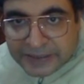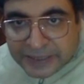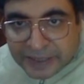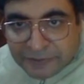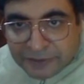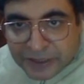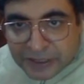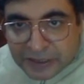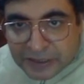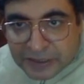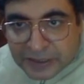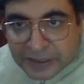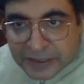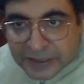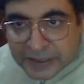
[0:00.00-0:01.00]
या फिर
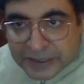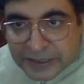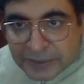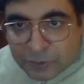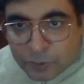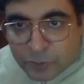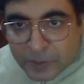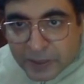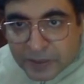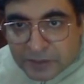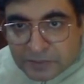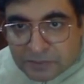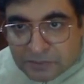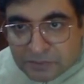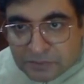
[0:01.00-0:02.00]
इधर ऊपर
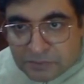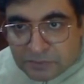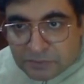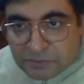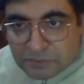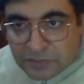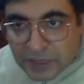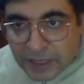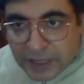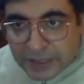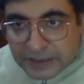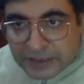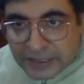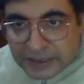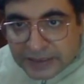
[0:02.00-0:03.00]

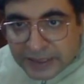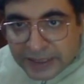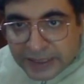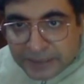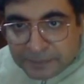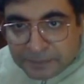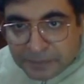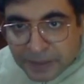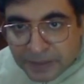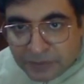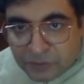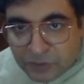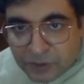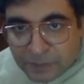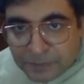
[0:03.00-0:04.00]
अगर जाता है
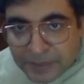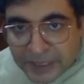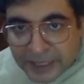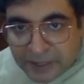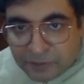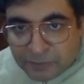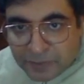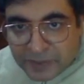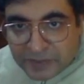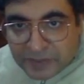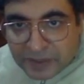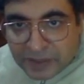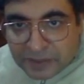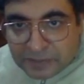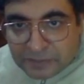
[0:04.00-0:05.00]
590 के आसपास
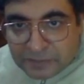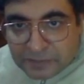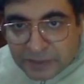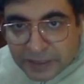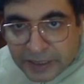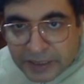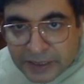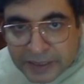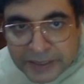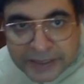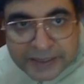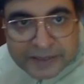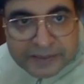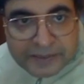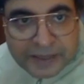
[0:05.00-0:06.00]
तक तेल
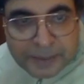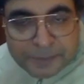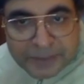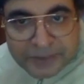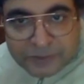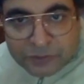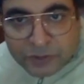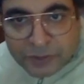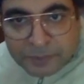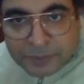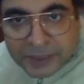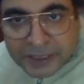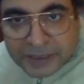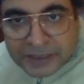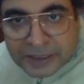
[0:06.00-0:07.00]

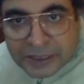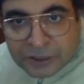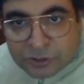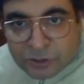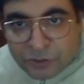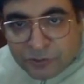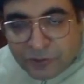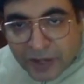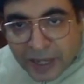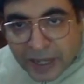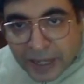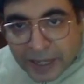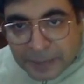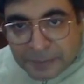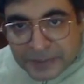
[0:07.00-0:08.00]
इक्कीस तो
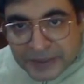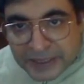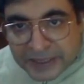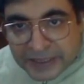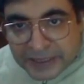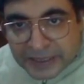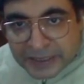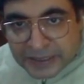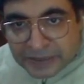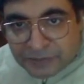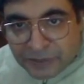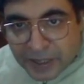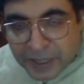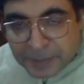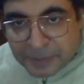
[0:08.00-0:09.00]
वहां पे देखेगा कि
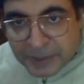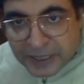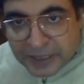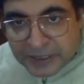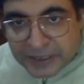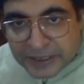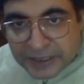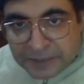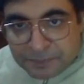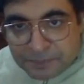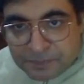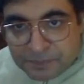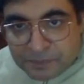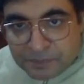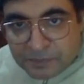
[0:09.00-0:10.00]
वहां पे अगर ये
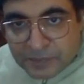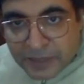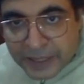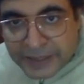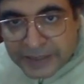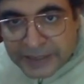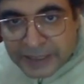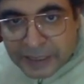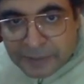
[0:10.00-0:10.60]
नहीं निकल